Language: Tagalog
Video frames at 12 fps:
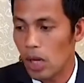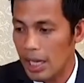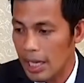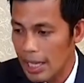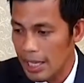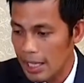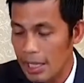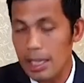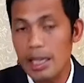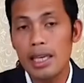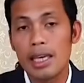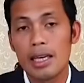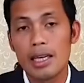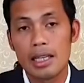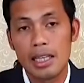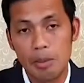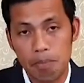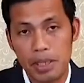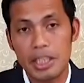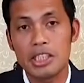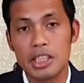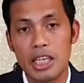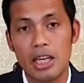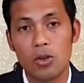walay
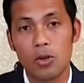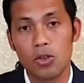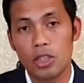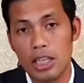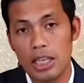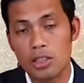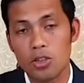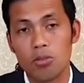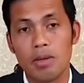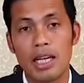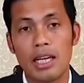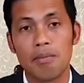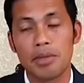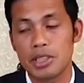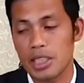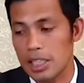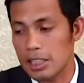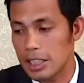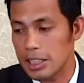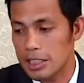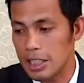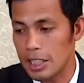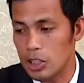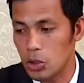diferensya kuno nila sumala pa sa
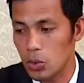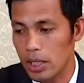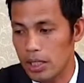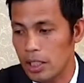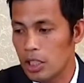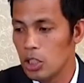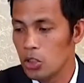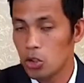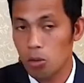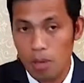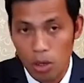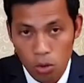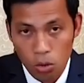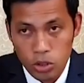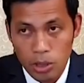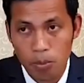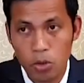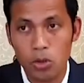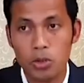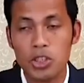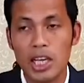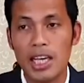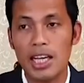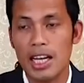writings ni Ellen G. White. So mao usab
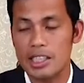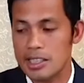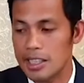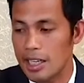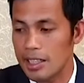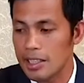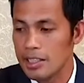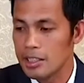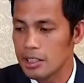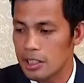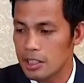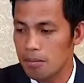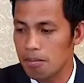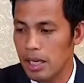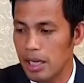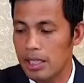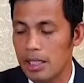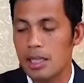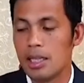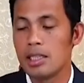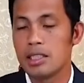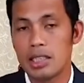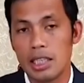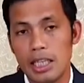kuno sa iglesia sa simbahan
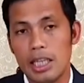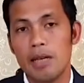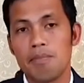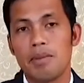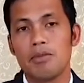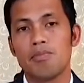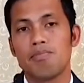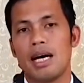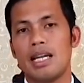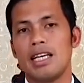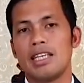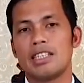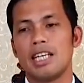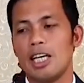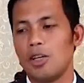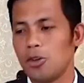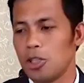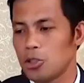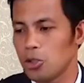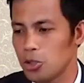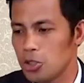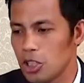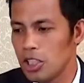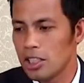sa dili pa mobalik si Ginoong
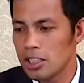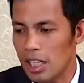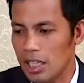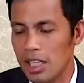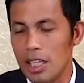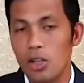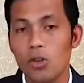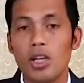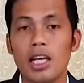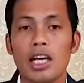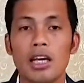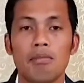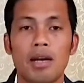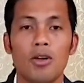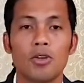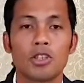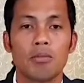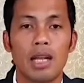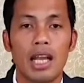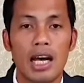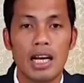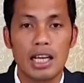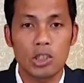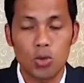Isos tanan dunay kahibalo sa
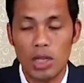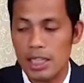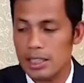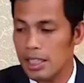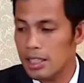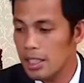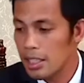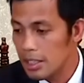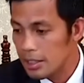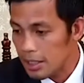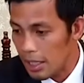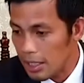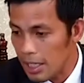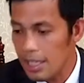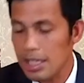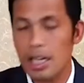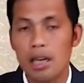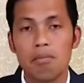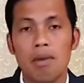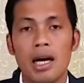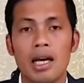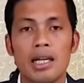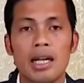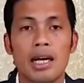balaang kasulatan tanan
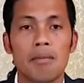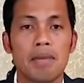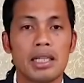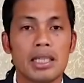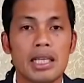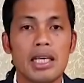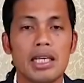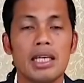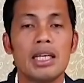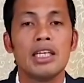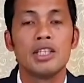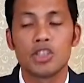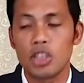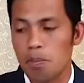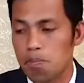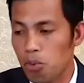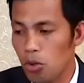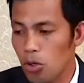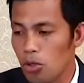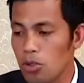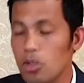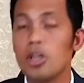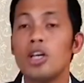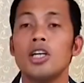nakabah, nakabati sa
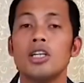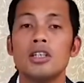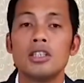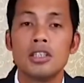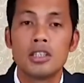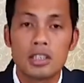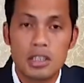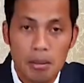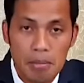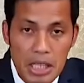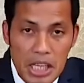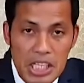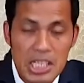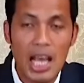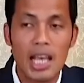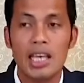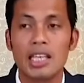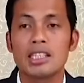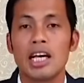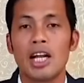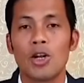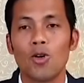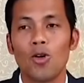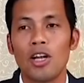pulong sa mensahe
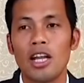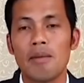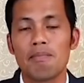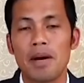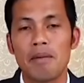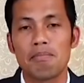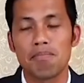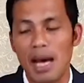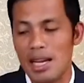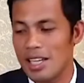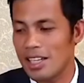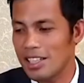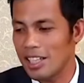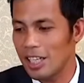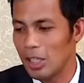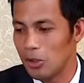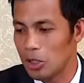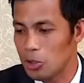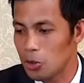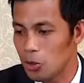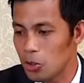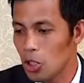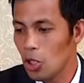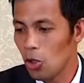sa haduol ng pagbalik ni Ginoong
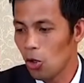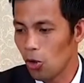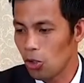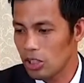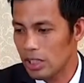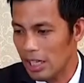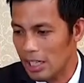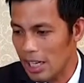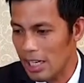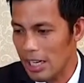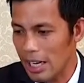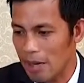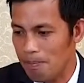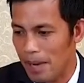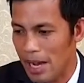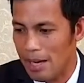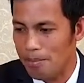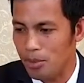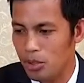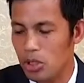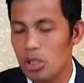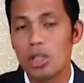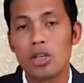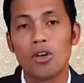Isos og tanan
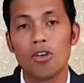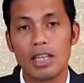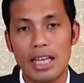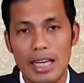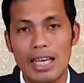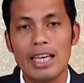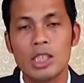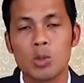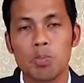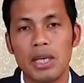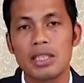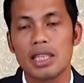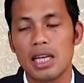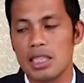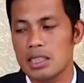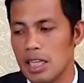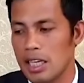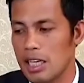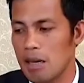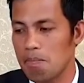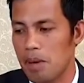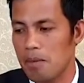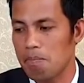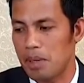nagapaabot og naga-expectar sa
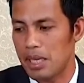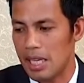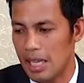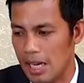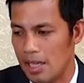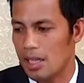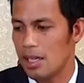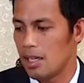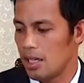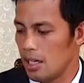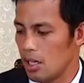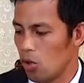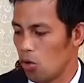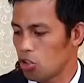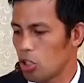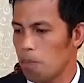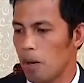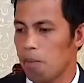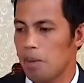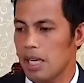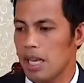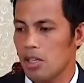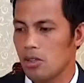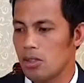iyang pagpadayag og sa
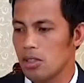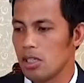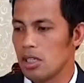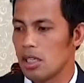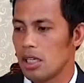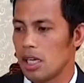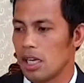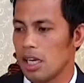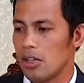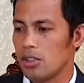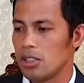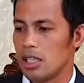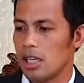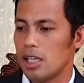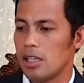pagpadayon nagaingon